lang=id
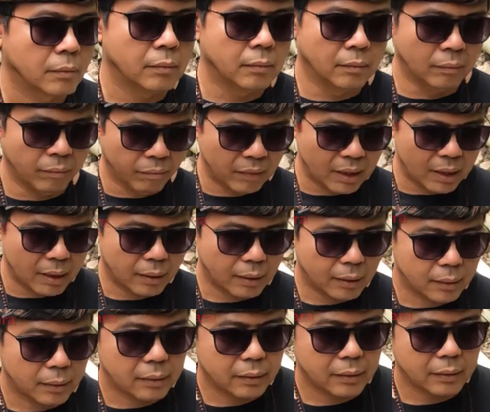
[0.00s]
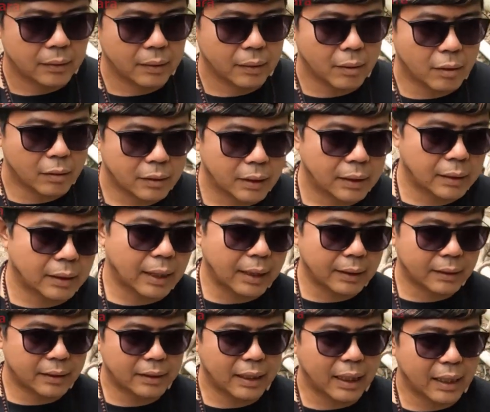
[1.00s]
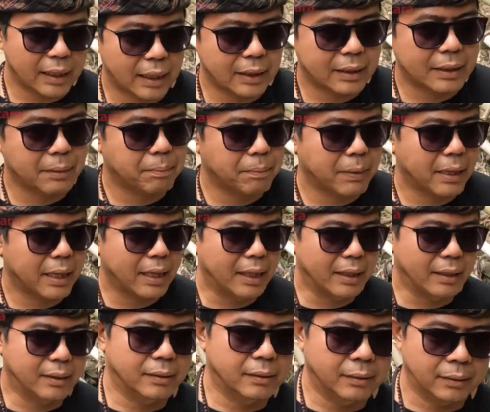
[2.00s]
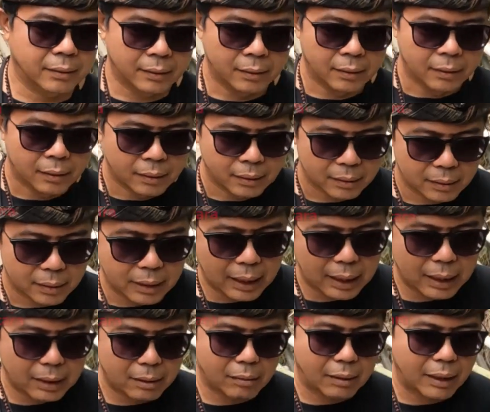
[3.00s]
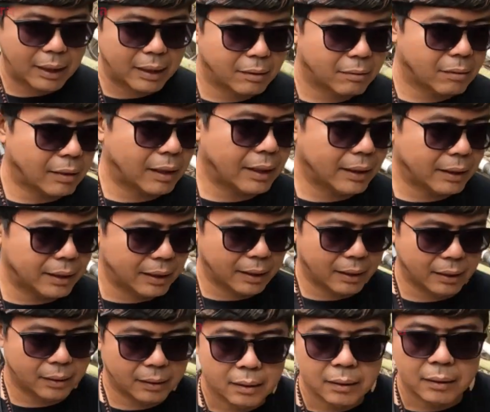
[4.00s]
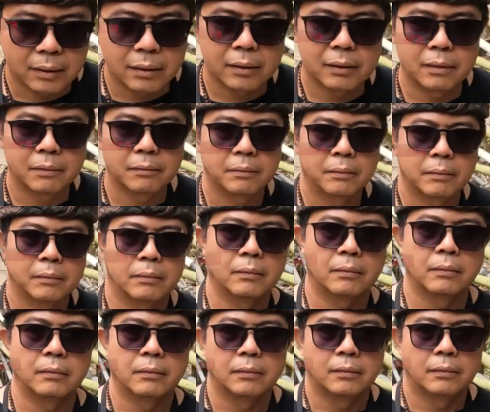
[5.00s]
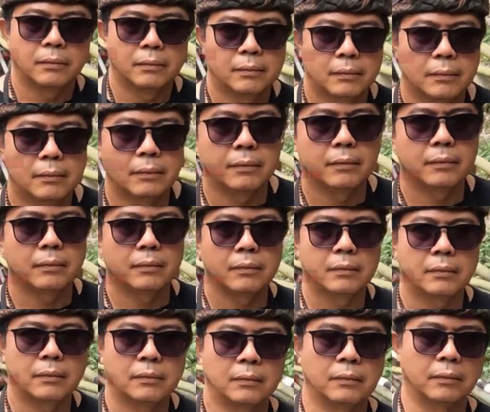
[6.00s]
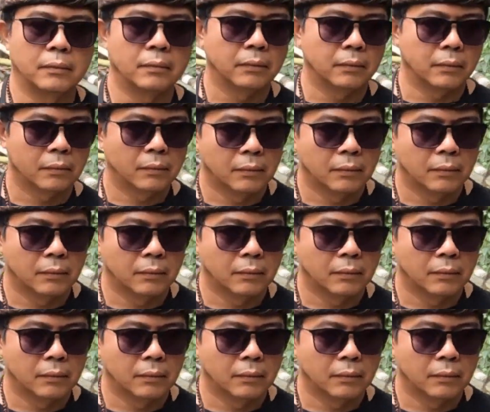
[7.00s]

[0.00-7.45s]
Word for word: gawe, sepi ing pamrih. Jadi biarkanlah kita itu dalam contoh konkret nih ya. Dalam nawasanga ini kan sebelumnya saya